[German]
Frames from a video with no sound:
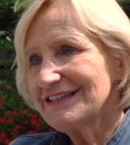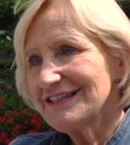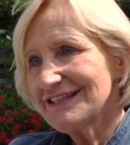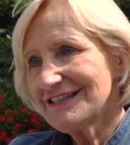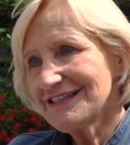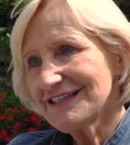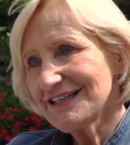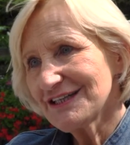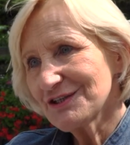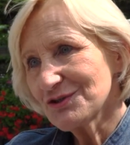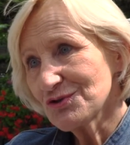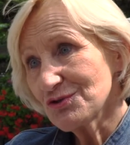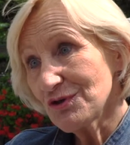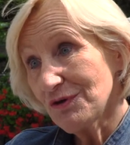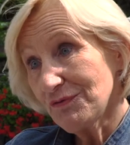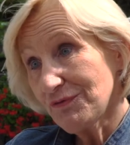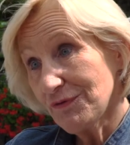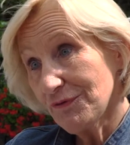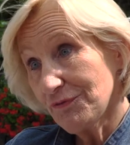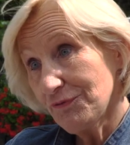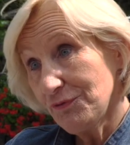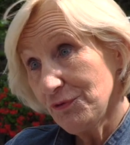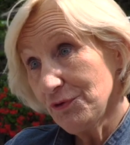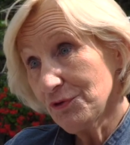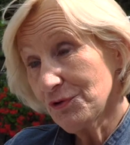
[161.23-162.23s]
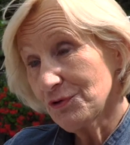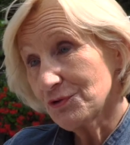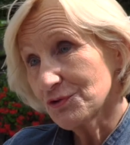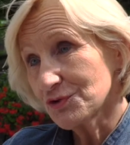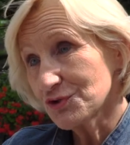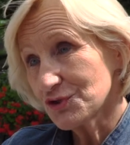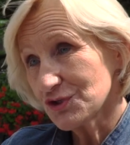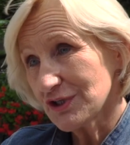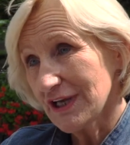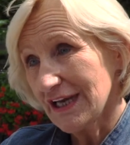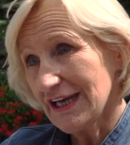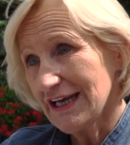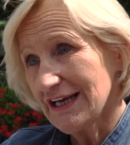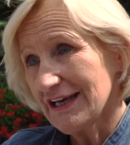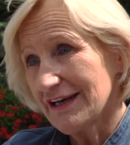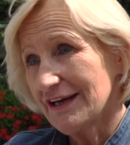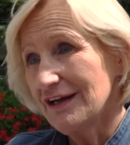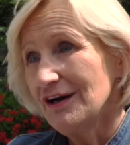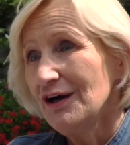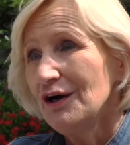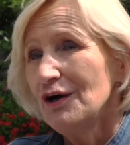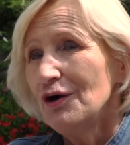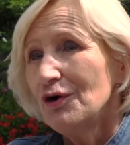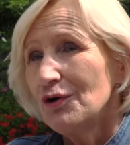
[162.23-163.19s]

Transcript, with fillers: die sich zur Verfügung stellen.